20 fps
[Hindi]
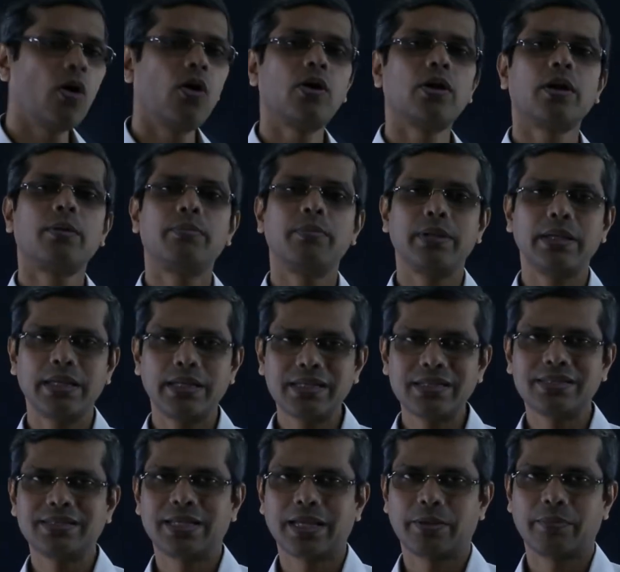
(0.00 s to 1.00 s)
और अब
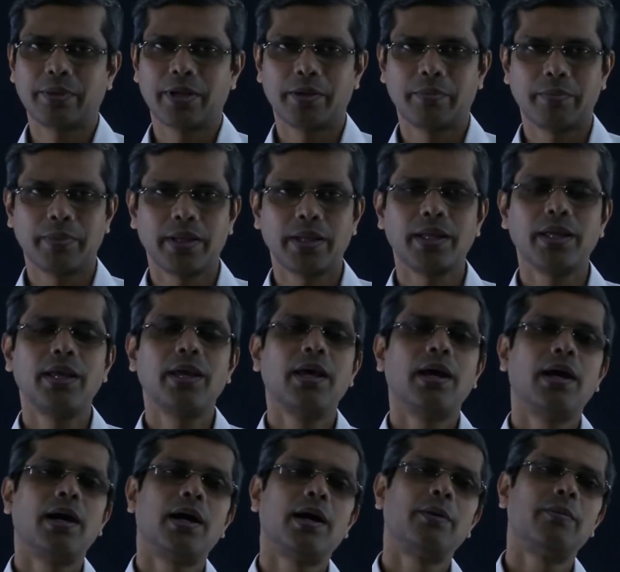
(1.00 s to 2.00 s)
इस सेगमेंट में
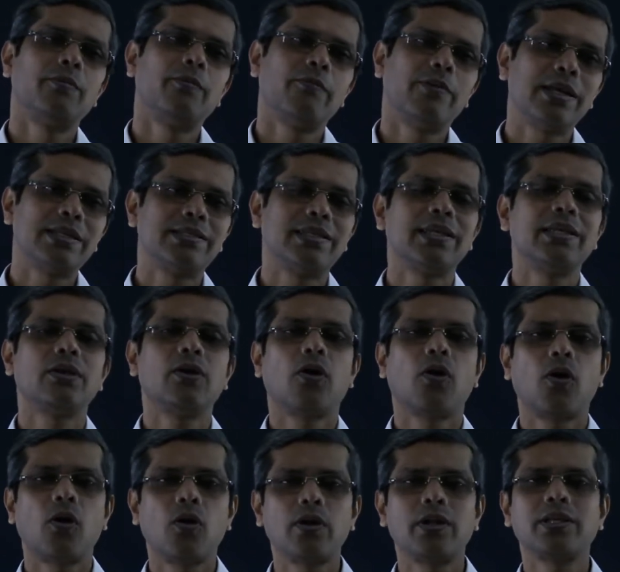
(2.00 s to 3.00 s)
हम वैसे ही
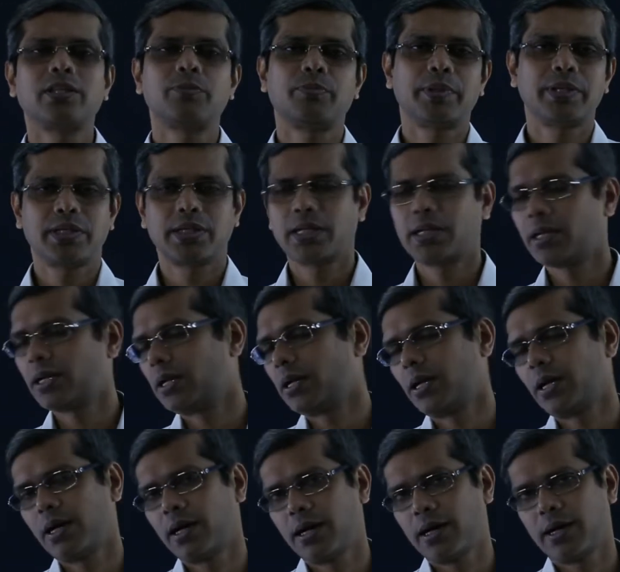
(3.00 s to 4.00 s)
और एक स्पेशल
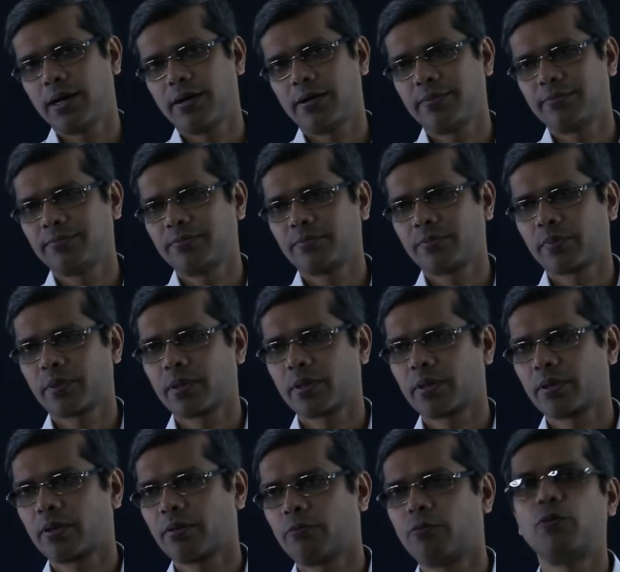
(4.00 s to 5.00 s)

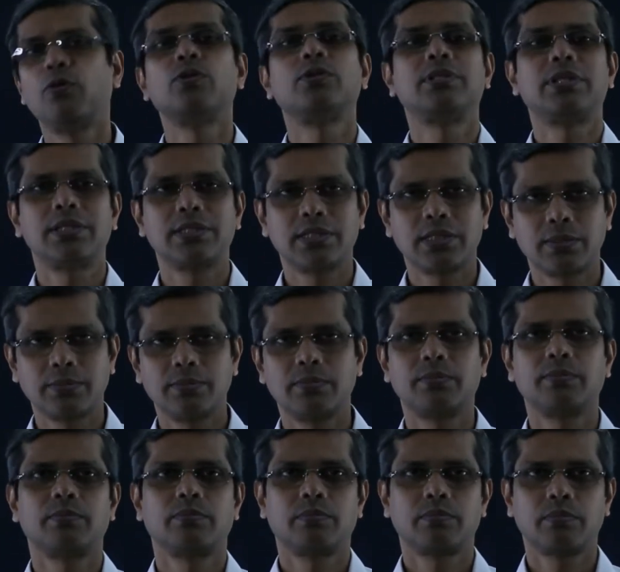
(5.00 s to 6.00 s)
फूड सिस्टम
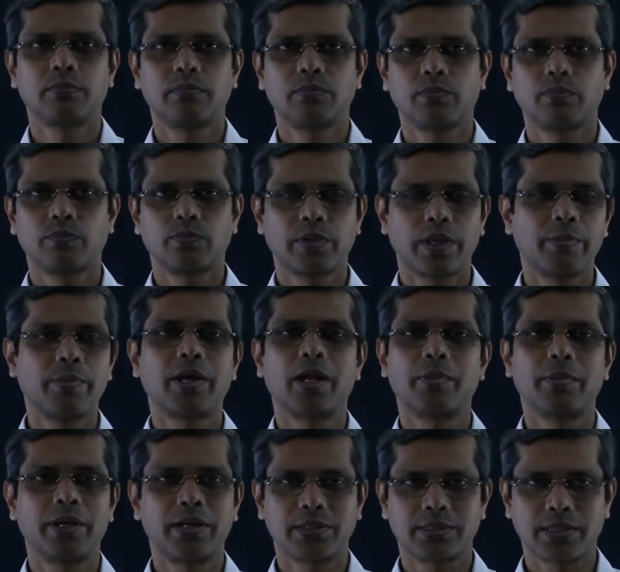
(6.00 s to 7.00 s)
के बारे
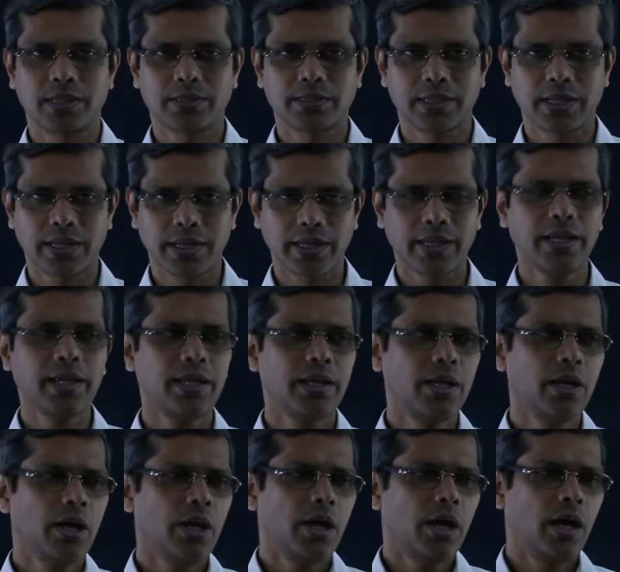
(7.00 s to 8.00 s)
में डिस्कस करेंगे
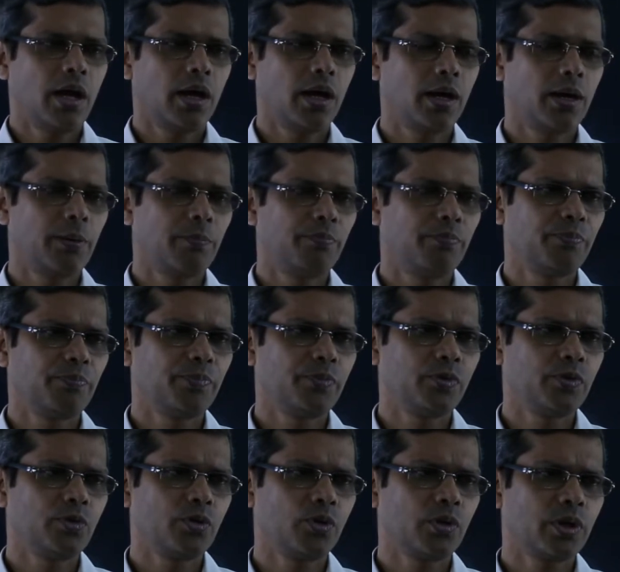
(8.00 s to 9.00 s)
um,
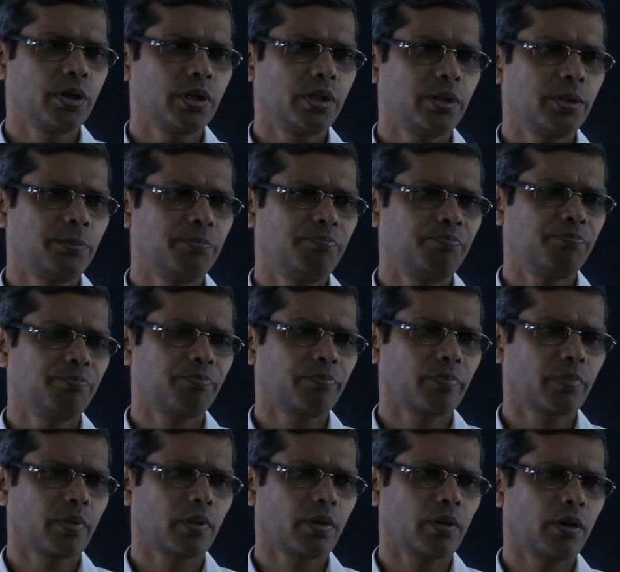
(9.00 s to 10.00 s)
जो कि
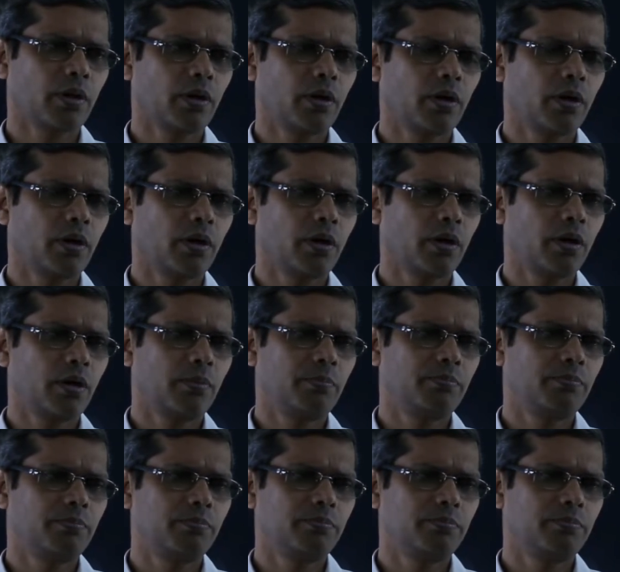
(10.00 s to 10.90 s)
uh,